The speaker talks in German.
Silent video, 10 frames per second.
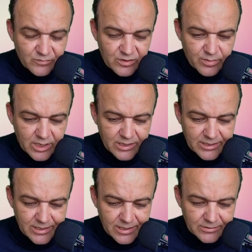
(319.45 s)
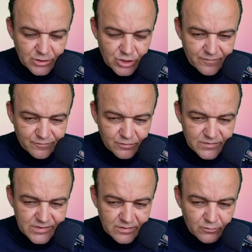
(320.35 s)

die parallel angeschafft worden sind.